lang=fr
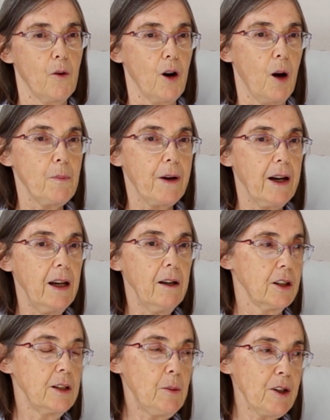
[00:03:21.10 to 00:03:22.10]
Après,
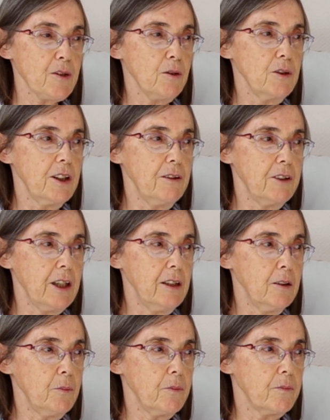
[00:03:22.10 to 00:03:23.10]
il y a des personnes qui
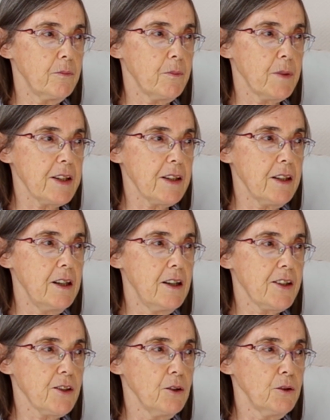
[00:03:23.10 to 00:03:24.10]
viennent parce qu'ils
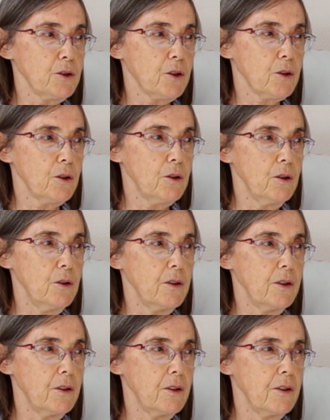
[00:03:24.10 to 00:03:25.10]
sentent qu'ils
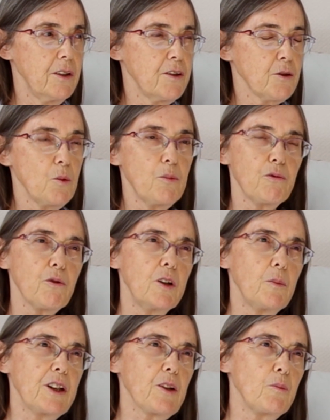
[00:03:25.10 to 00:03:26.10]
euh, ont besoin
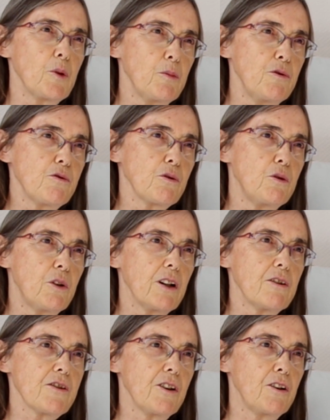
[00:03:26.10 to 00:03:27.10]
de mettre un peu plus de
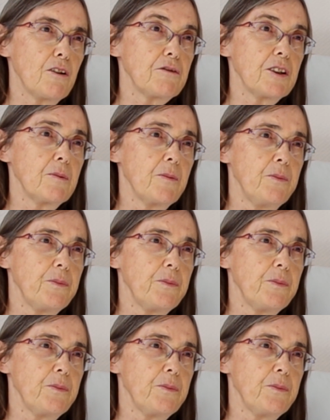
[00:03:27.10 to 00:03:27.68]
cohérence dans leur vie.